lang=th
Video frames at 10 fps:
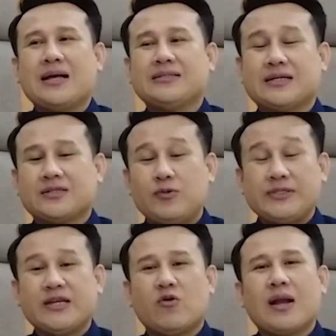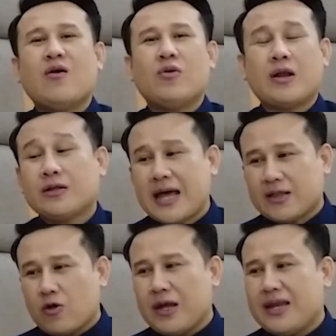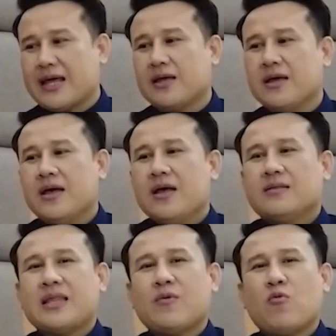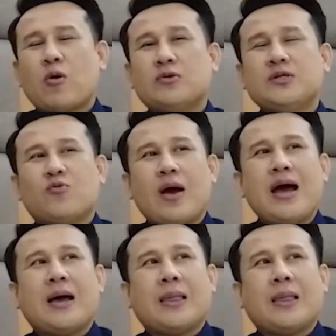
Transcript: จากชีวิตจริงของเรา แล้วเรา ก็ถ่ายทอดให้เด็ก แต่ผมความรู้สึกว่า